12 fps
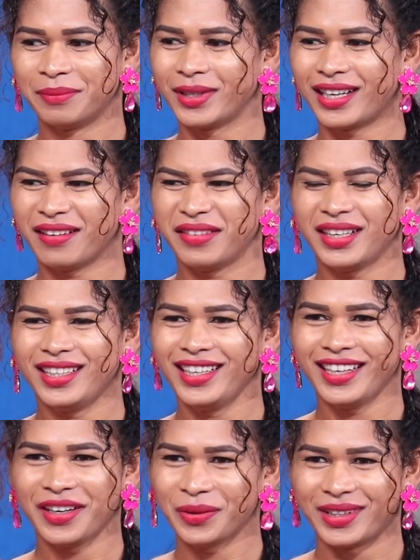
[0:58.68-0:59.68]
బట్ అవన్నీ
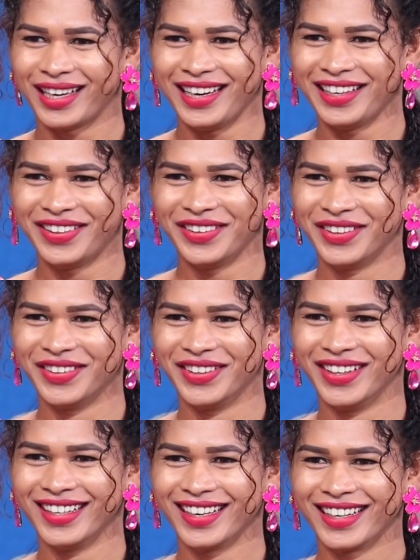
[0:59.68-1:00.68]
నాకు తెలీదు
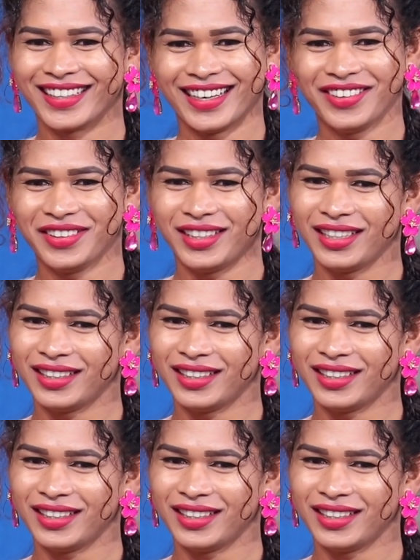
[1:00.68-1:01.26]
నేను